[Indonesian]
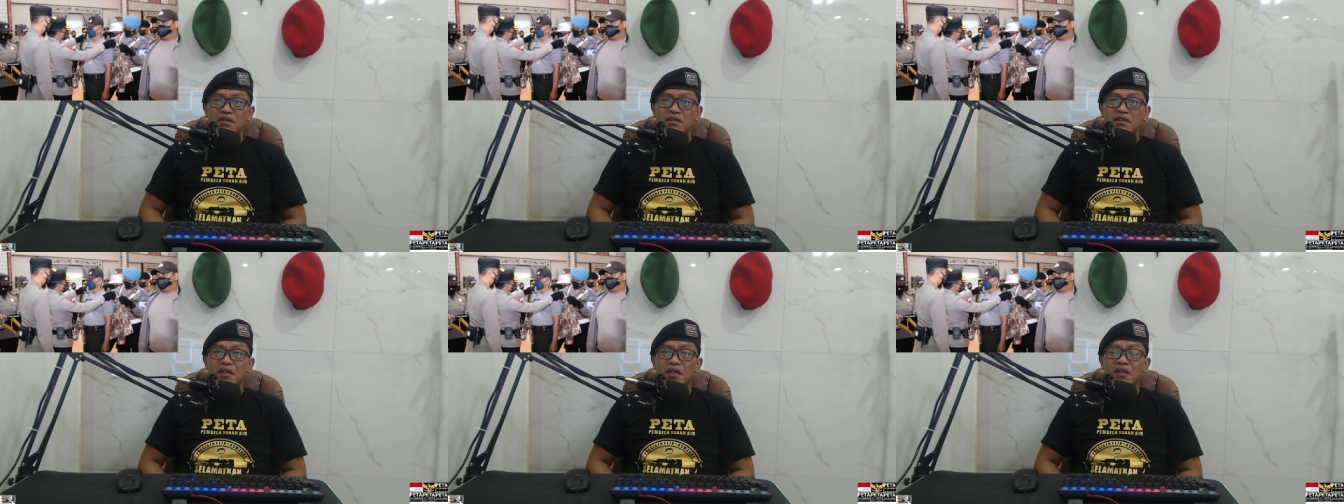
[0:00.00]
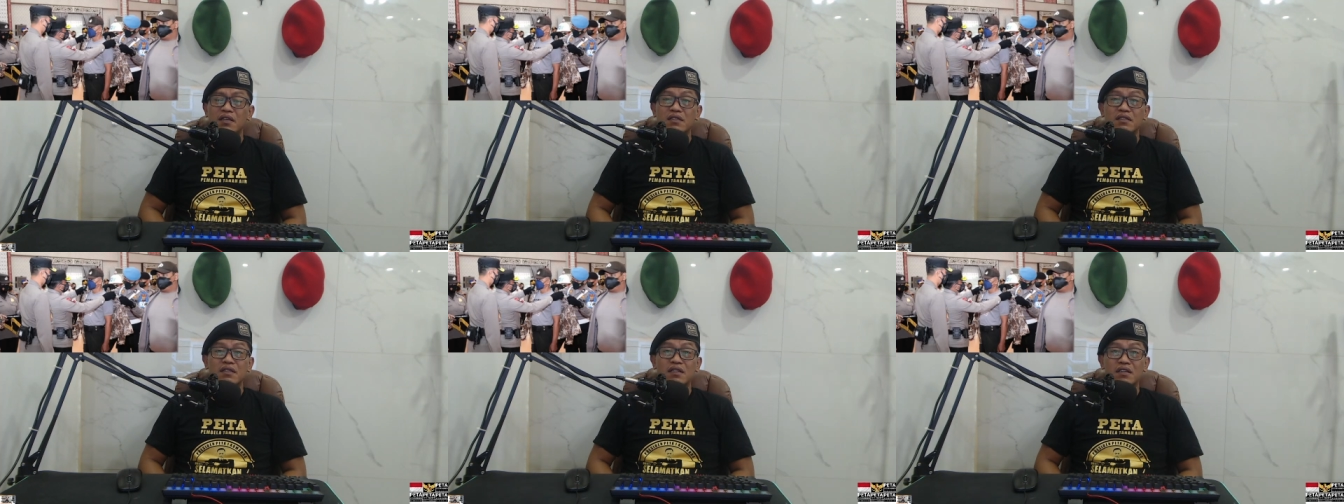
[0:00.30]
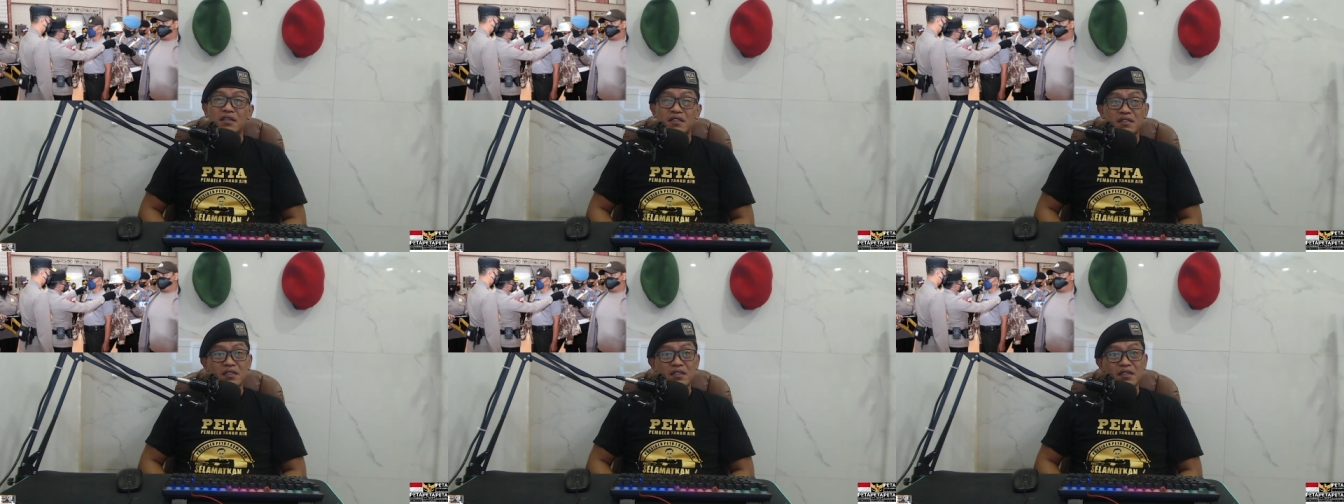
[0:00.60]
dari
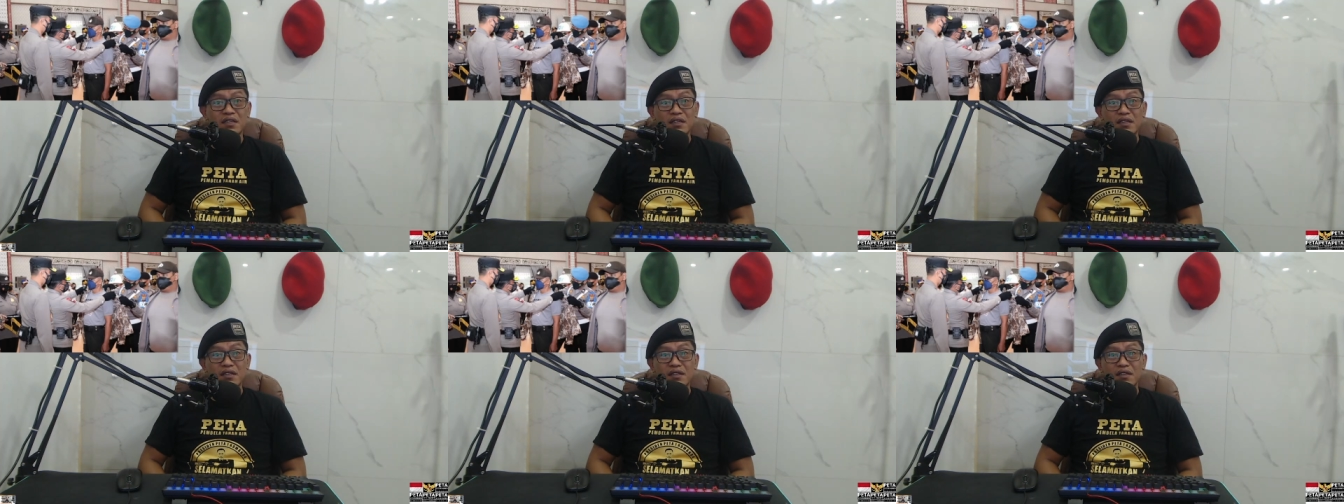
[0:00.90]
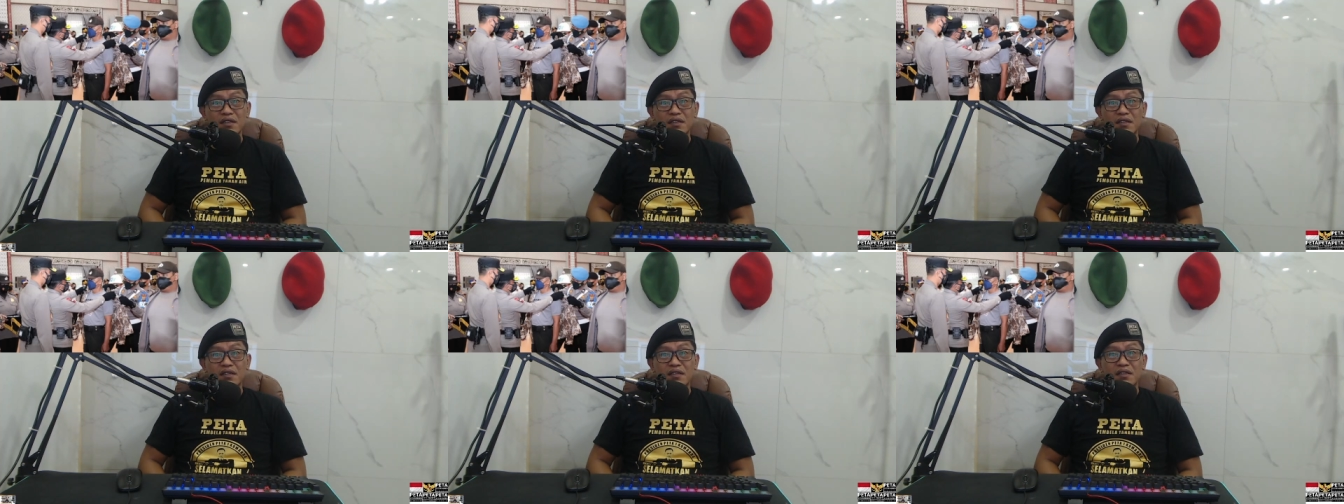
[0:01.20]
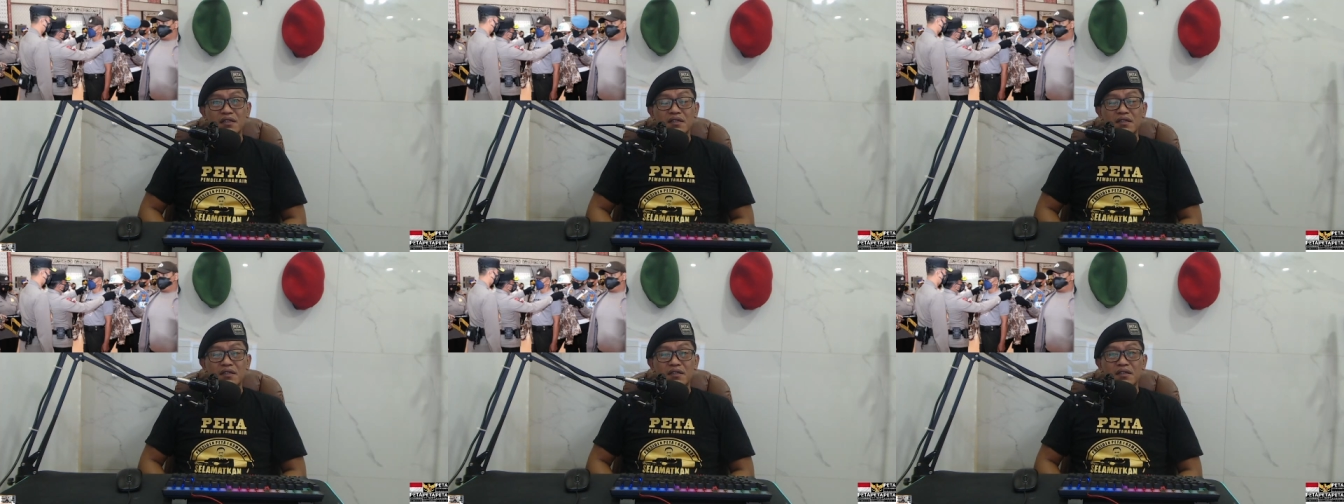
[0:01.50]
kecil-kecil
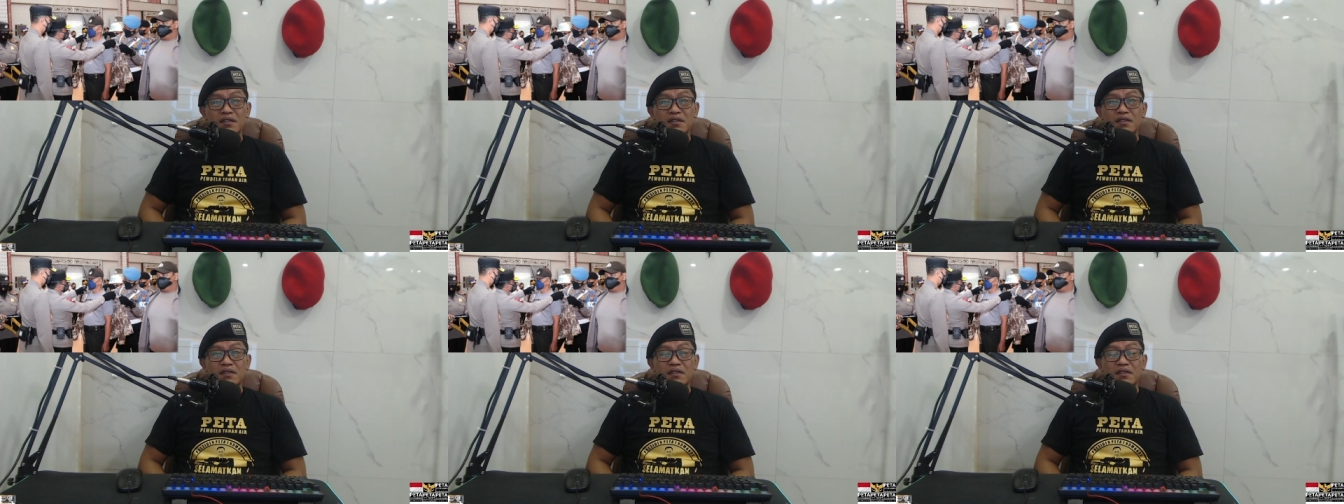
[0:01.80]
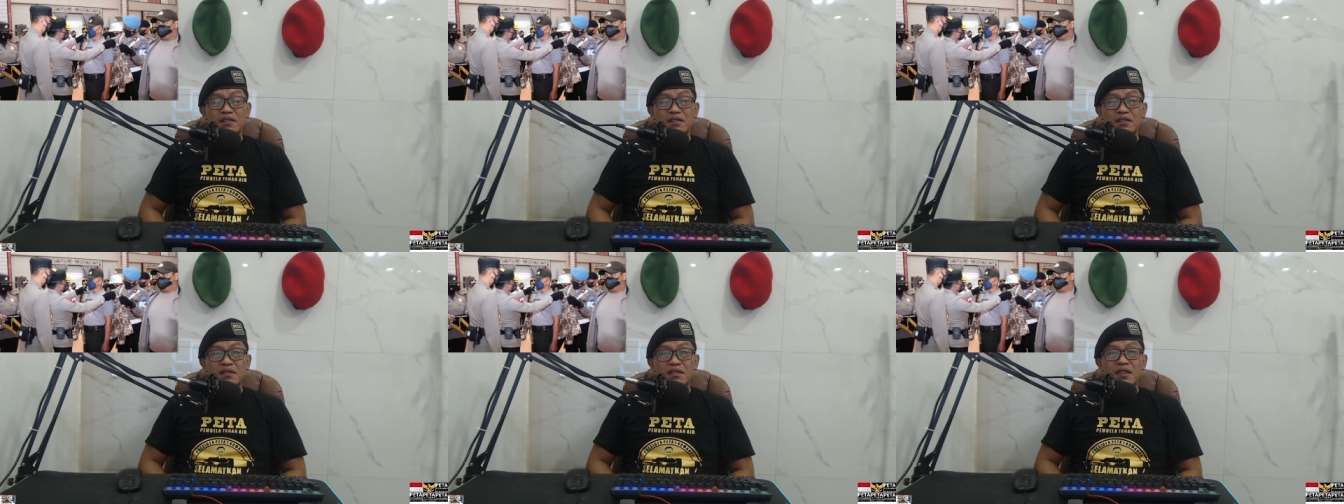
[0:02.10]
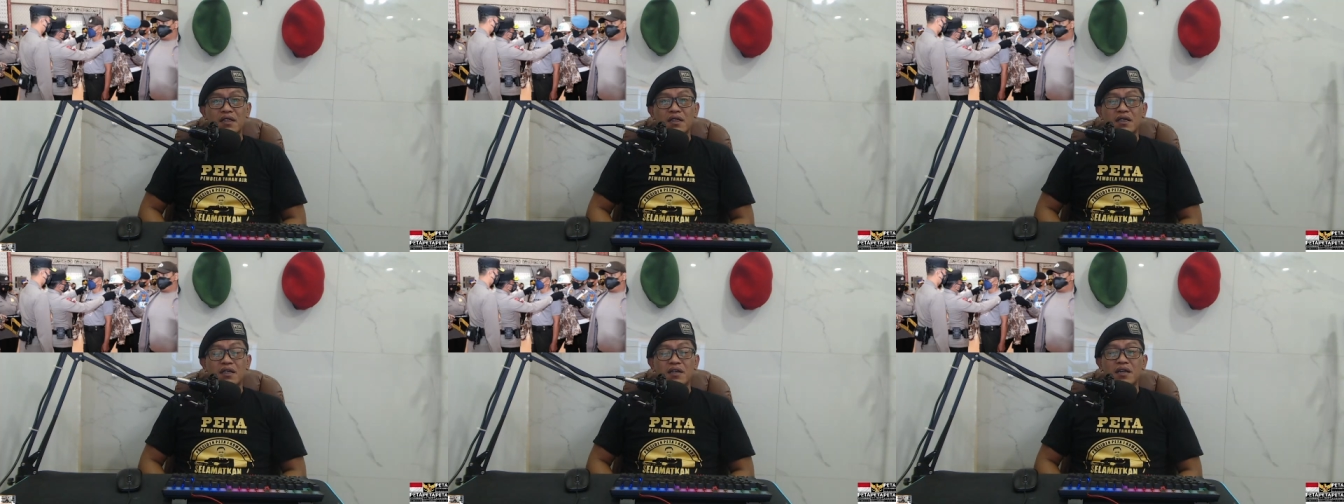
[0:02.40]

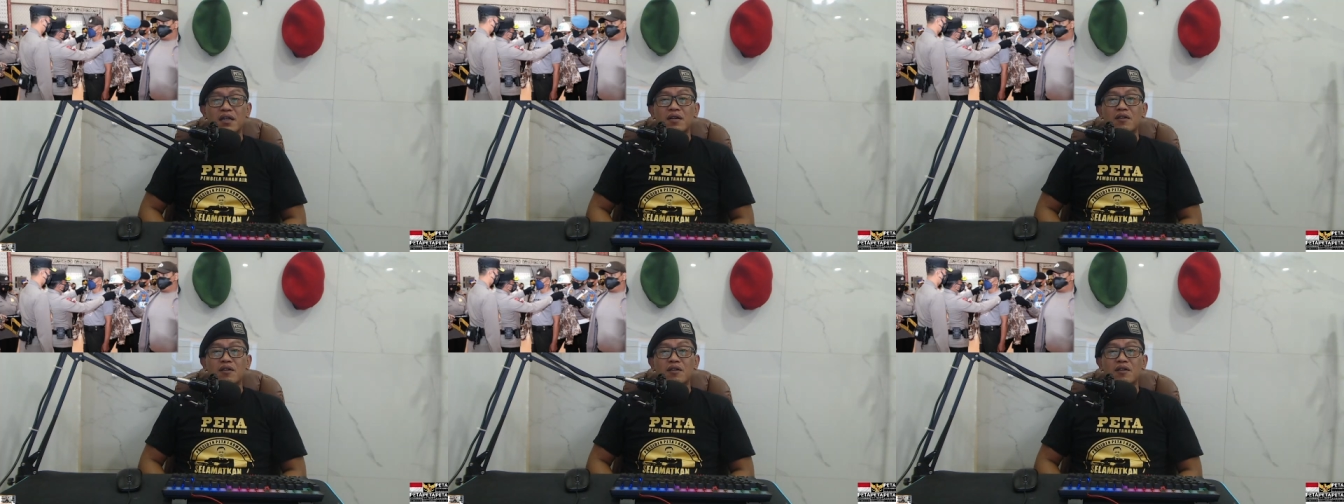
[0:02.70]
ya karena